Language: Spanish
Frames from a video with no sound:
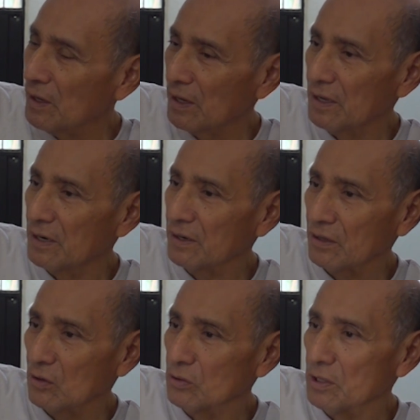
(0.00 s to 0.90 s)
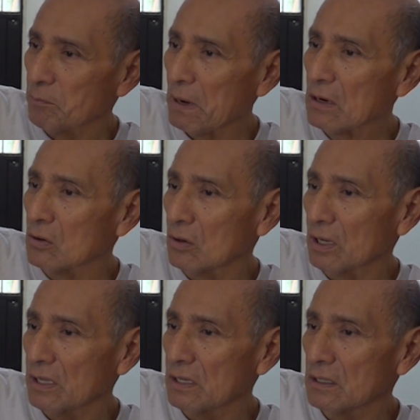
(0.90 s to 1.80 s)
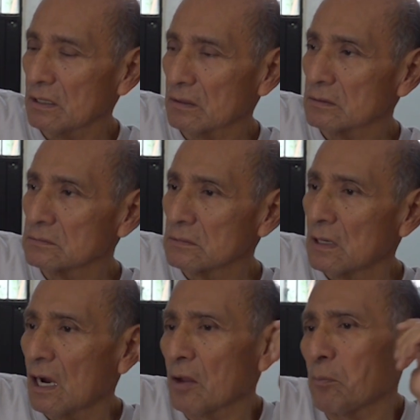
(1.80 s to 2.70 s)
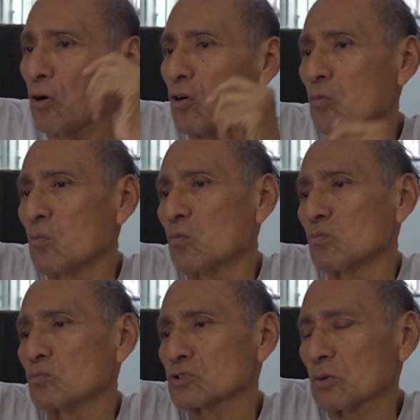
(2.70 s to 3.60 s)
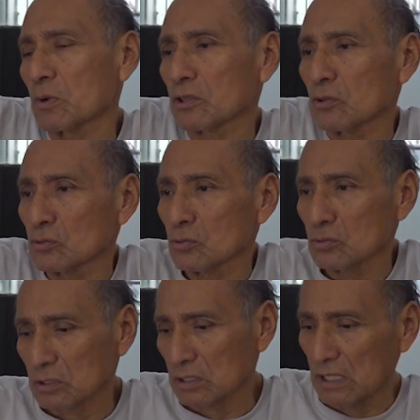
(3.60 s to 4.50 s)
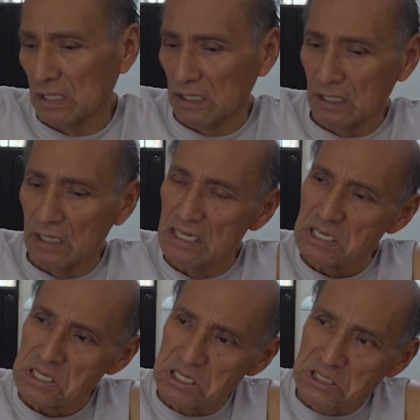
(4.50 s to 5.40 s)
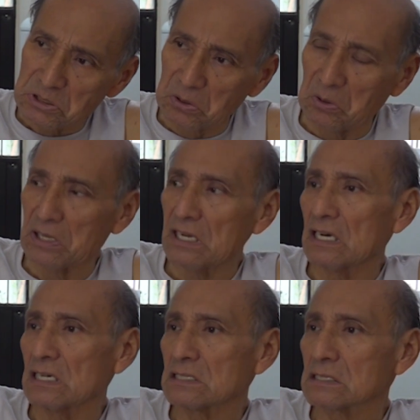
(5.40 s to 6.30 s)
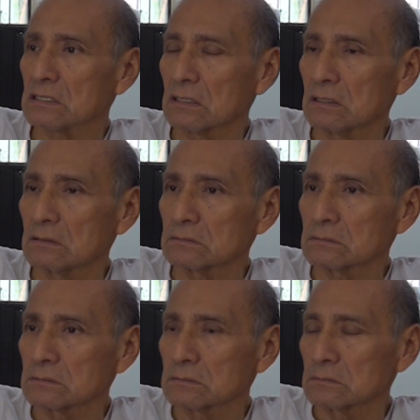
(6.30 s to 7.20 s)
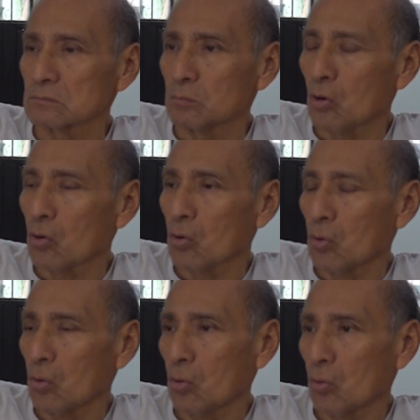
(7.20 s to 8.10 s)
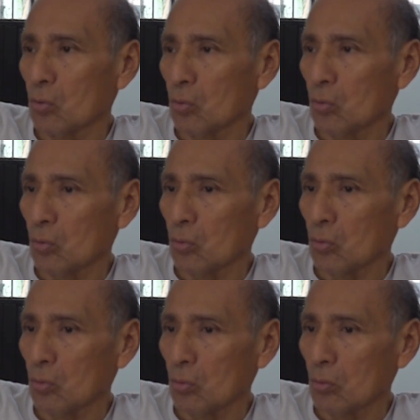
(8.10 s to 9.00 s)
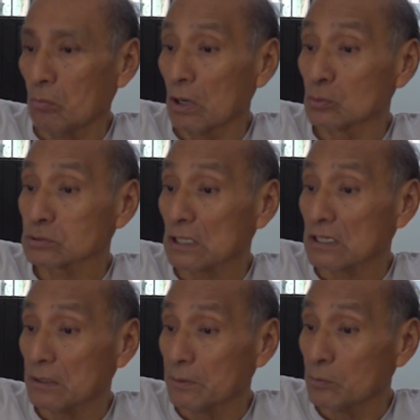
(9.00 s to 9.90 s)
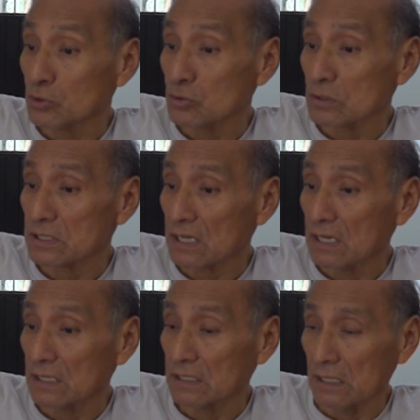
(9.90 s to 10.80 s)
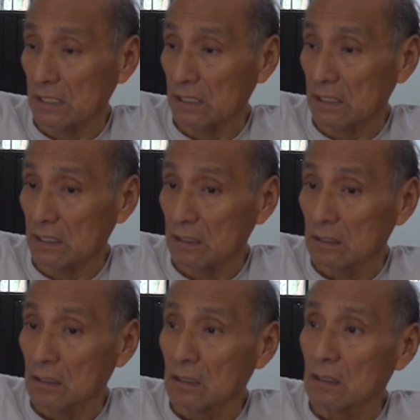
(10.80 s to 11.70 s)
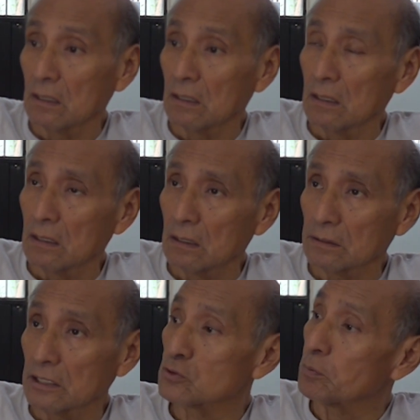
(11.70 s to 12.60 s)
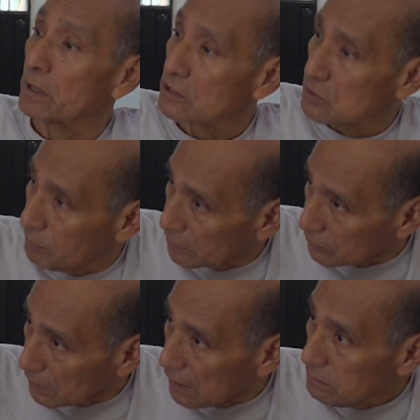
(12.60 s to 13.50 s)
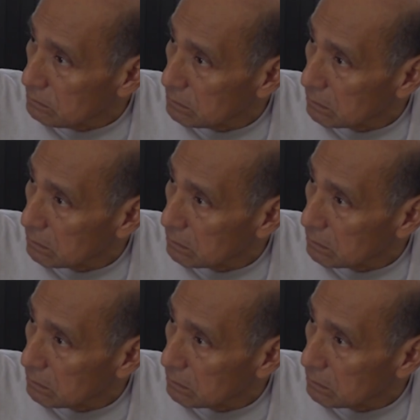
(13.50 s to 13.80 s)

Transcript: Ahí en El Rincón de Paco, ahí, eh, pongo mm, sobre todo este, historias, pongo, me gusta escribir mucho acerca de de superación personal.